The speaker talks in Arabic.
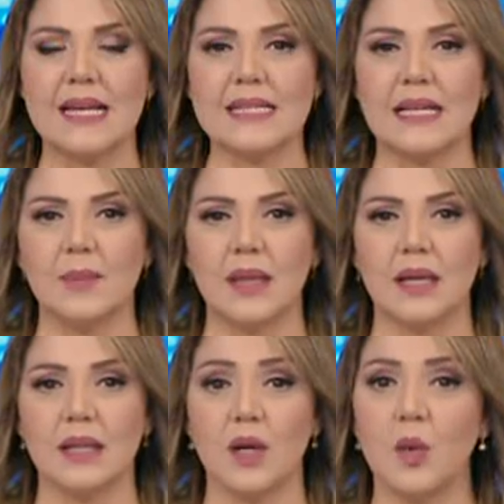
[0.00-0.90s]
سلم
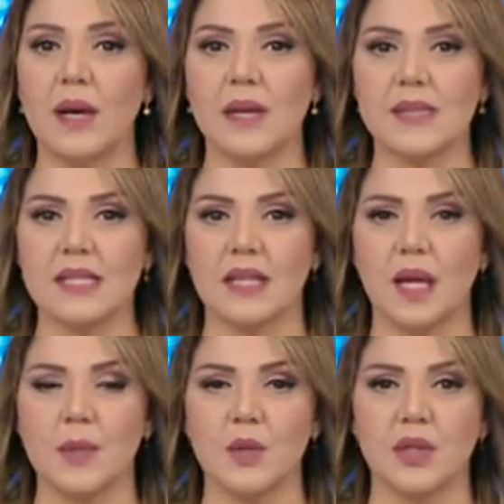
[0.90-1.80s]
يوم أمس
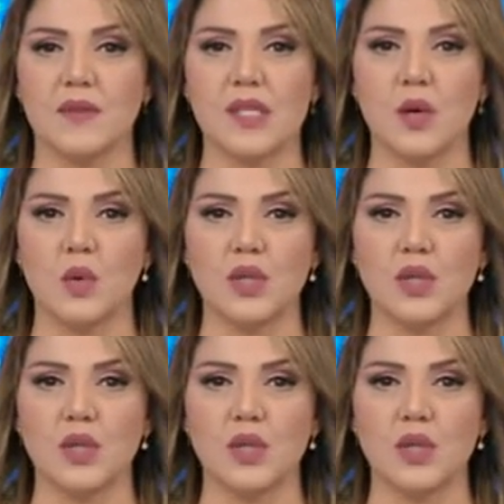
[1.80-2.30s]
إرهابي نفسه